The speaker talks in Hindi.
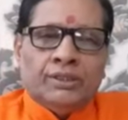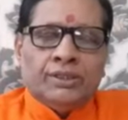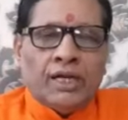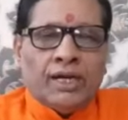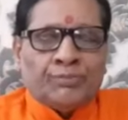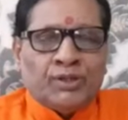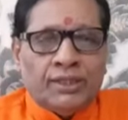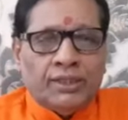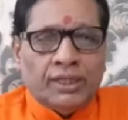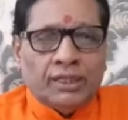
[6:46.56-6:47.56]
या
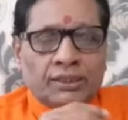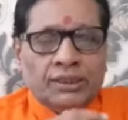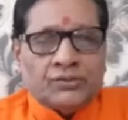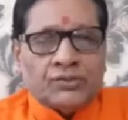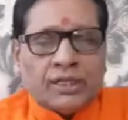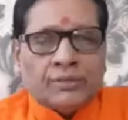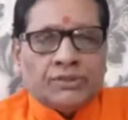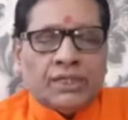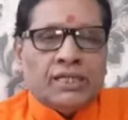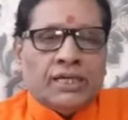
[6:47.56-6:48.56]
आपके अधीनस्थ
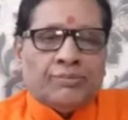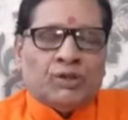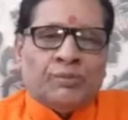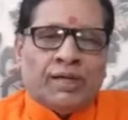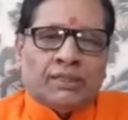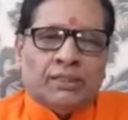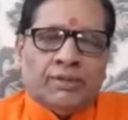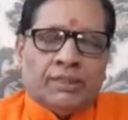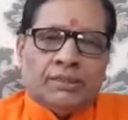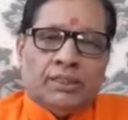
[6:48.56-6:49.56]
कर्मचारी आपकी बात नहीं
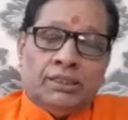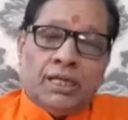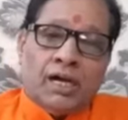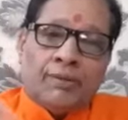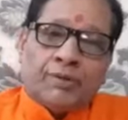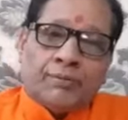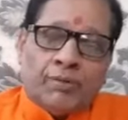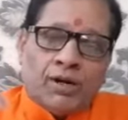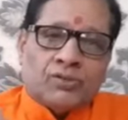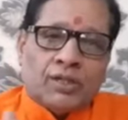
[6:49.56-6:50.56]
मानते या आपका
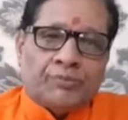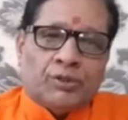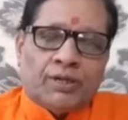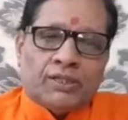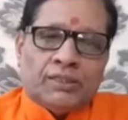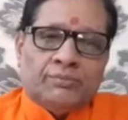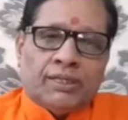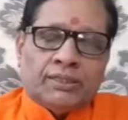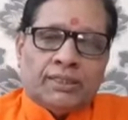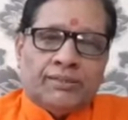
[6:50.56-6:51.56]
बॉस आपकी बात नहीं
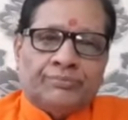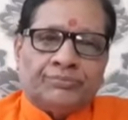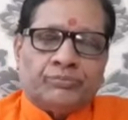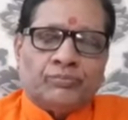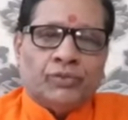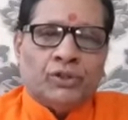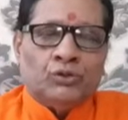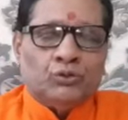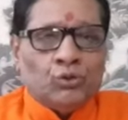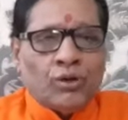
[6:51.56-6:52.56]
मानता
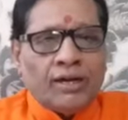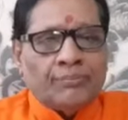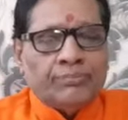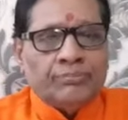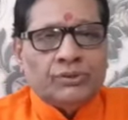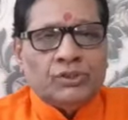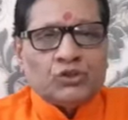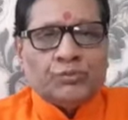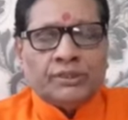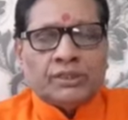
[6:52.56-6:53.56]
तो आप
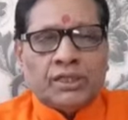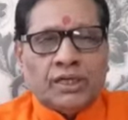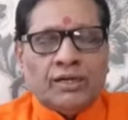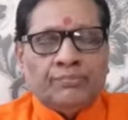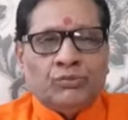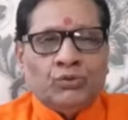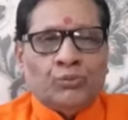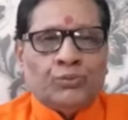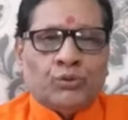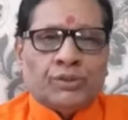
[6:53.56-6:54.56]
इस मंत्र का आप
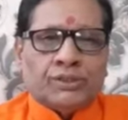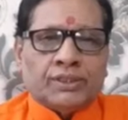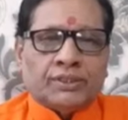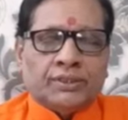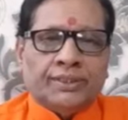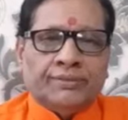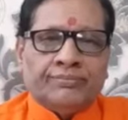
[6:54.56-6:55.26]
उपयोग कर सकते हैं